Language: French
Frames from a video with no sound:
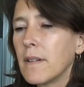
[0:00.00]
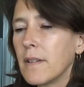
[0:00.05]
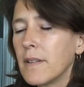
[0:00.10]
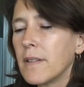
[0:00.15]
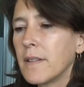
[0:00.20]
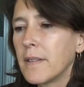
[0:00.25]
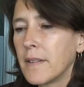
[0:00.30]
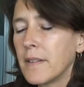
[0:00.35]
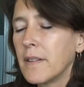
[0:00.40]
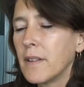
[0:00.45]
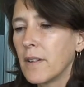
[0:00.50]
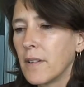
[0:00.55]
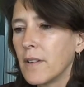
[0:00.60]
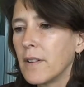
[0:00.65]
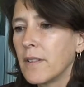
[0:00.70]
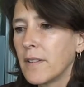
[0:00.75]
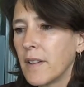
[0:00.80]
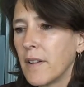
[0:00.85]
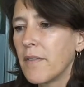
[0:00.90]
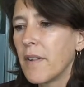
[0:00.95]

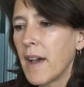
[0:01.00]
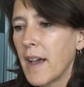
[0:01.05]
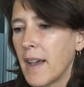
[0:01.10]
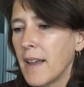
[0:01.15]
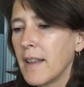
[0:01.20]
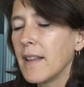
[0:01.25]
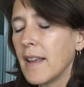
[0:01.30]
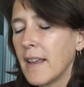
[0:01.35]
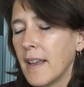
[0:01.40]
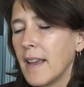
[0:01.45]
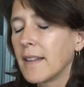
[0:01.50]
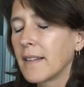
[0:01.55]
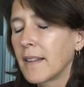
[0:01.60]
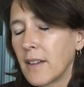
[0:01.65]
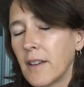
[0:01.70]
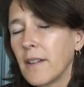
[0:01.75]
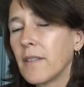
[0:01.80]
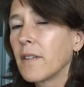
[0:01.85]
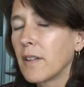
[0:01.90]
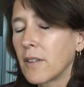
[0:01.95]
ça va être
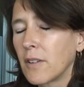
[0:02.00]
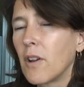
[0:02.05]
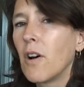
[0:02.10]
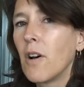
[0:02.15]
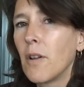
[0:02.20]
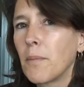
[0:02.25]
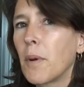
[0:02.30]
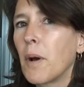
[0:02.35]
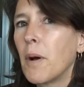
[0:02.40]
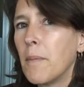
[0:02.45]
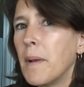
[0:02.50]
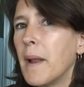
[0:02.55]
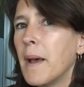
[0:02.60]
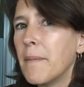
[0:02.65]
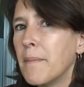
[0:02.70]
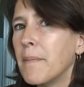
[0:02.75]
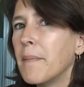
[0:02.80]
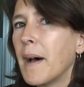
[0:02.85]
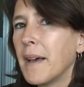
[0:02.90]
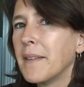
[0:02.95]
un grand
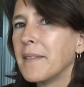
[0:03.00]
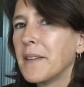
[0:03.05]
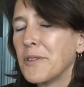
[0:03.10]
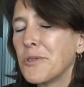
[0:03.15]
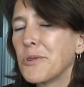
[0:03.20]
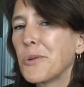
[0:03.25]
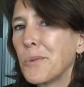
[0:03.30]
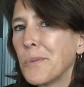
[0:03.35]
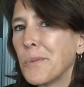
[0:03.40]
problème assez tôt.